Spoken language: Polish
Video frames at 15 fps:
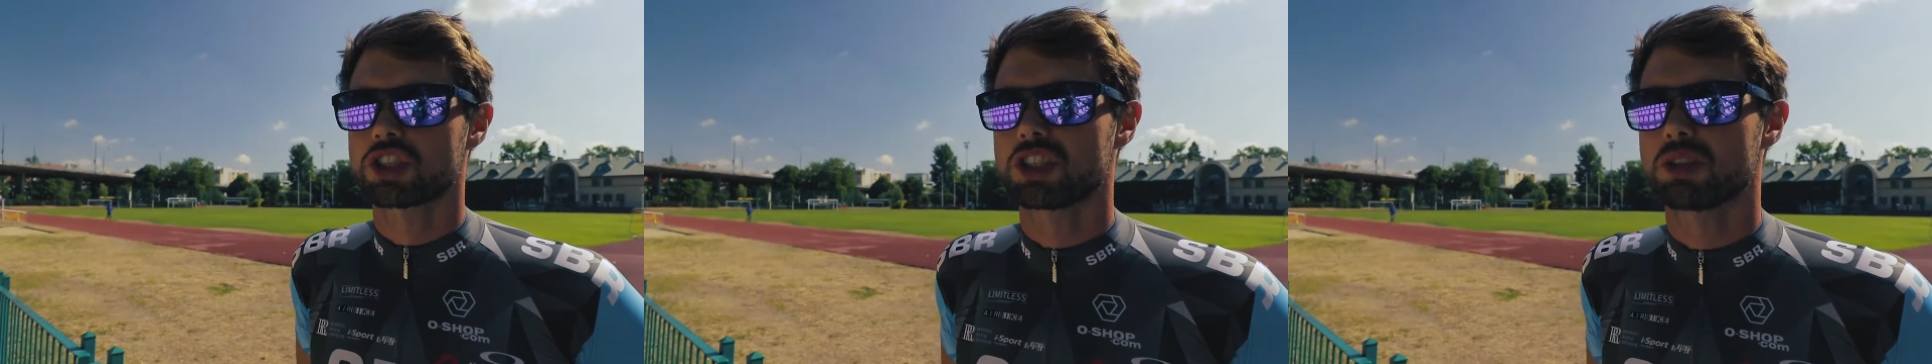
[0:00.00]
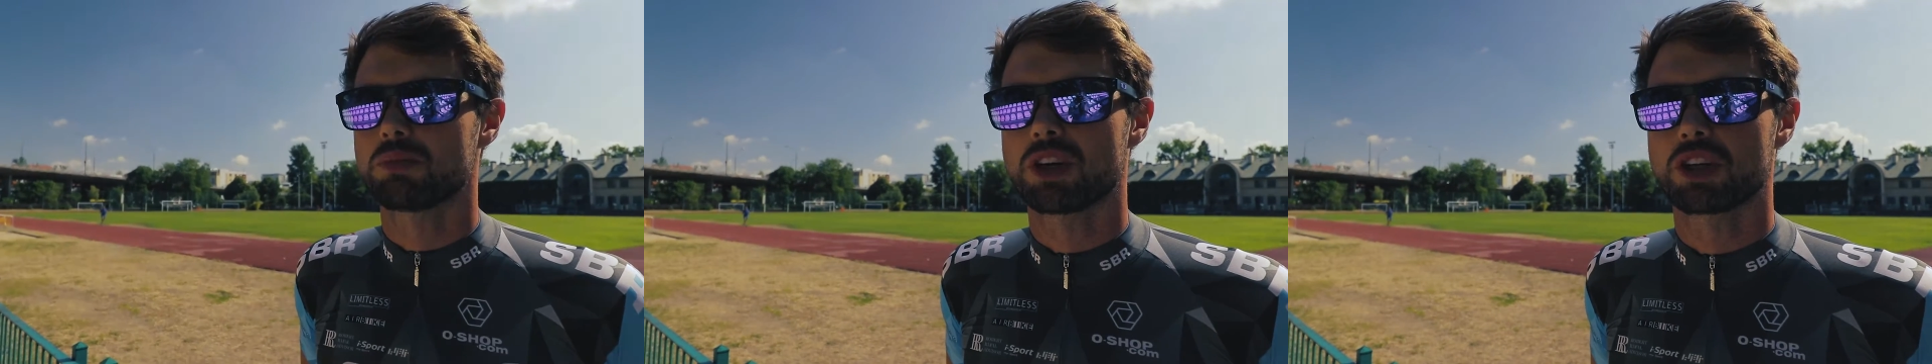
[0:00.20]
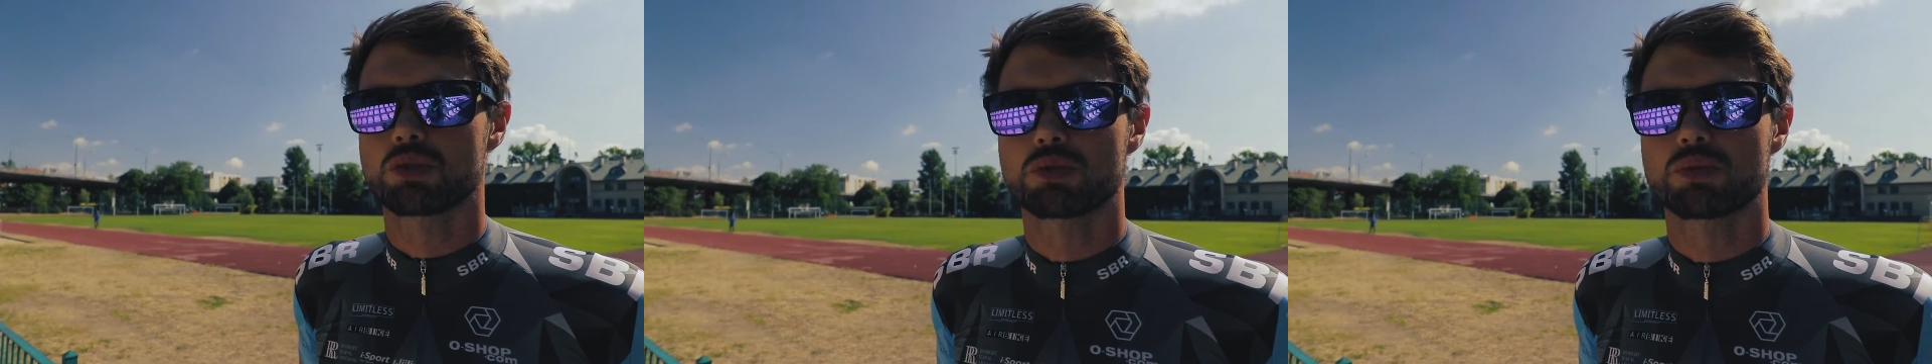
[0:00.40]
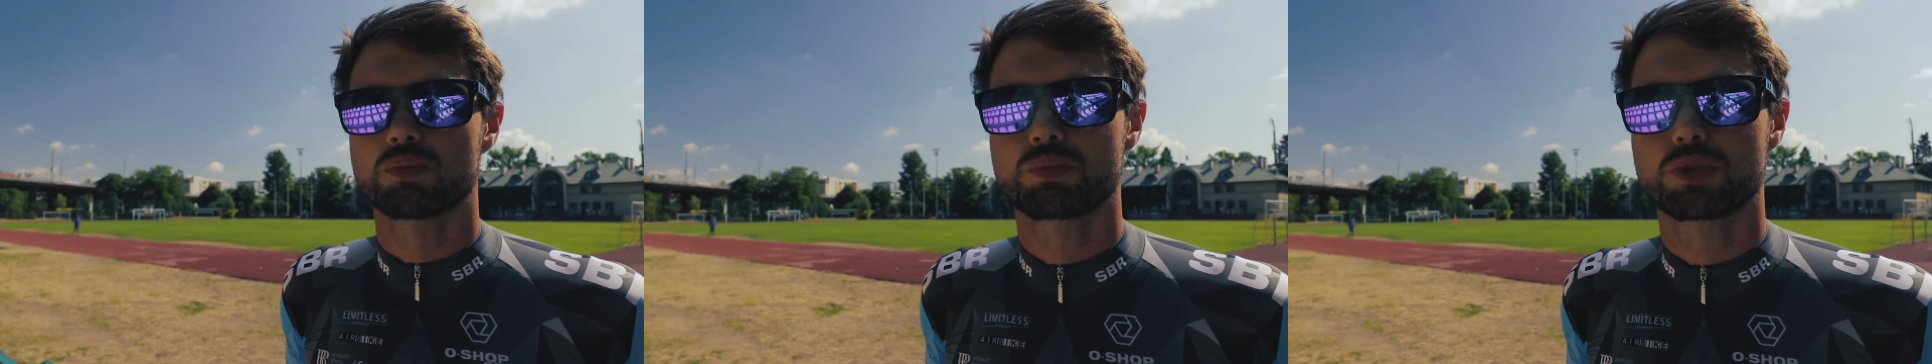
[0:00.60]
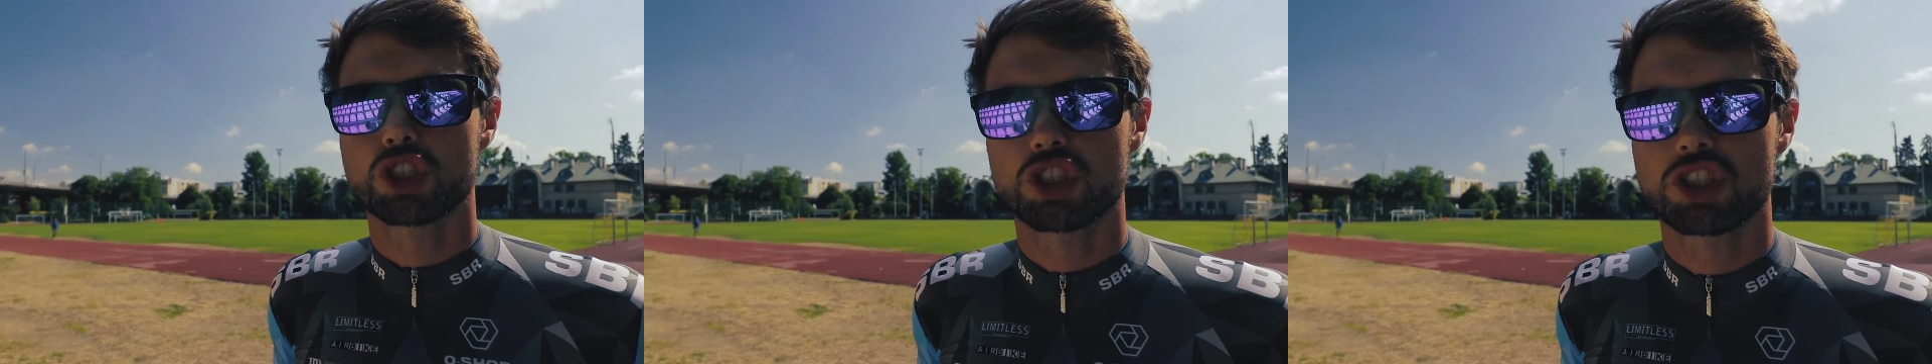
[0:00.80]
kiedy mają
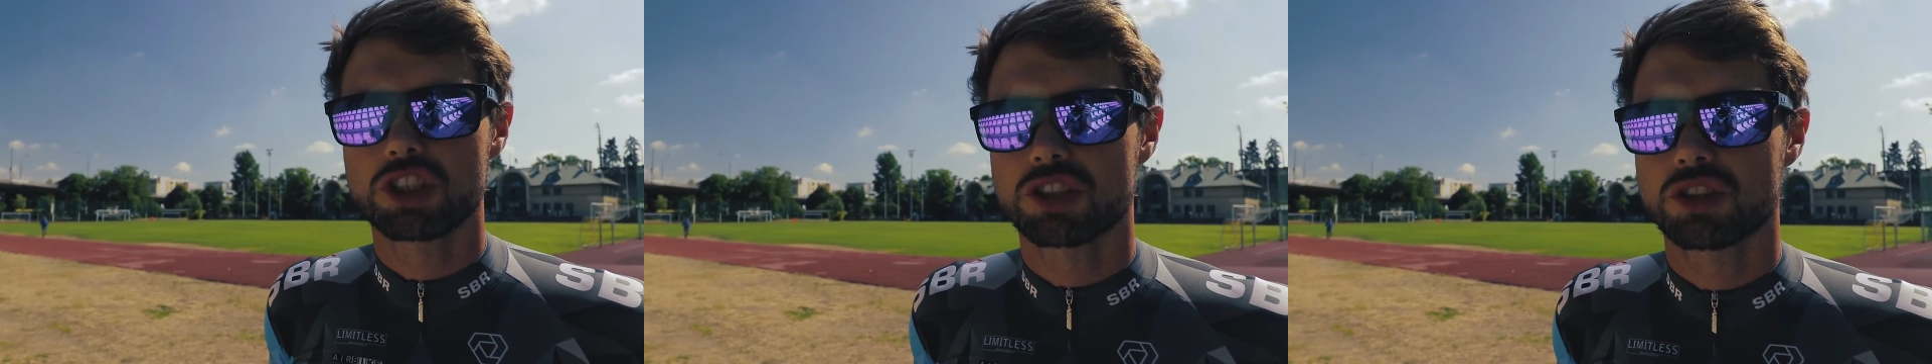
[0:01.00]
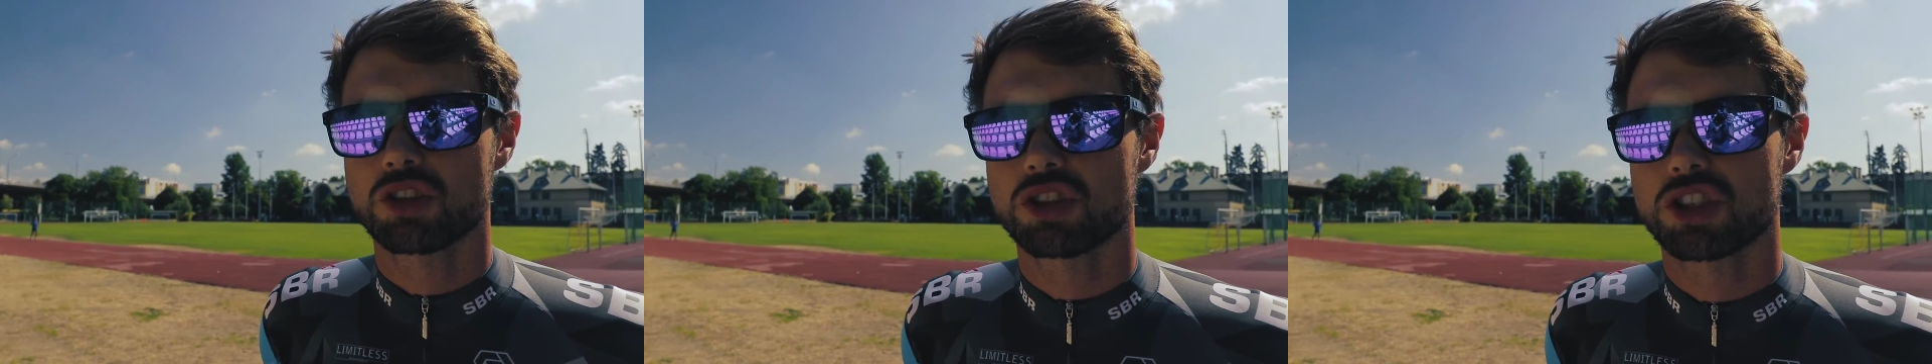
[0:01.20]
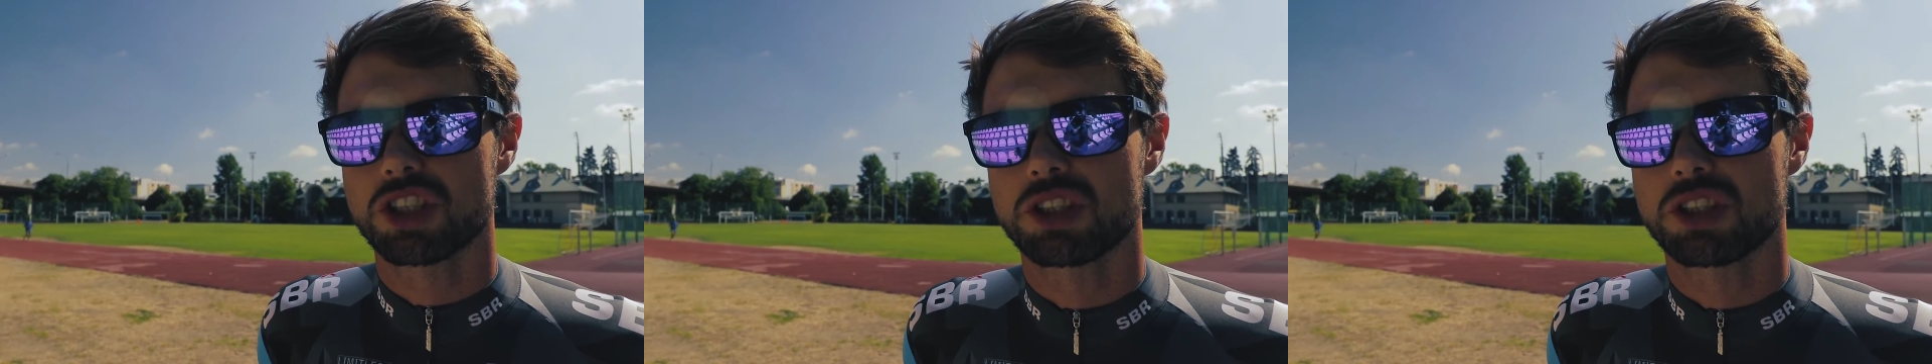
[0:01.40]
przycisnąć,